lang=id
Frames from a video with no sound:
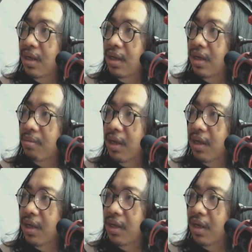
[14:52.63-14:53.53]
ininya
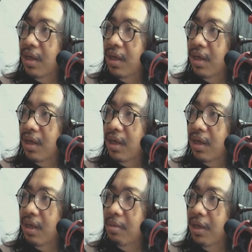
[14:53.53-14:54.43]
bagian yang
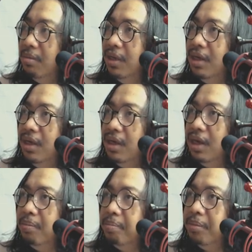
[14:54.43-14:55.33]
lebih-lebih ini di
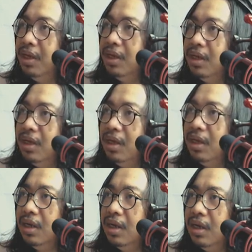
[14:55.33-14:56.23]
clip dikit
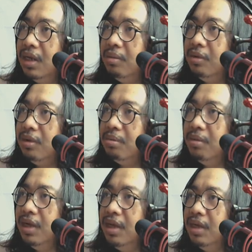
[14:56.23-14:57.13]
ya, clip
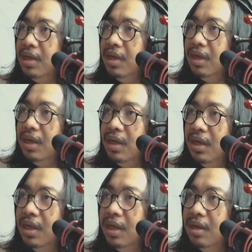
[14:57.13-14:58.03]
rollback
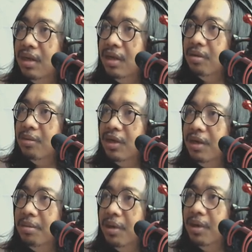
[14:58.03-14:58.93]
uh,
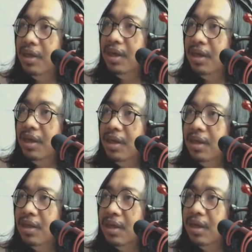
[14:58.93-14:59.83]
kemudian bawahnya ada
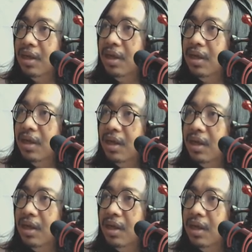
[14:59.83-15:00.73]

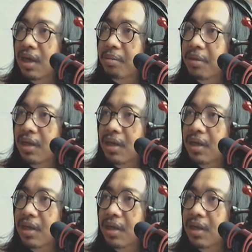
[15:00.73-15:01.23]
clip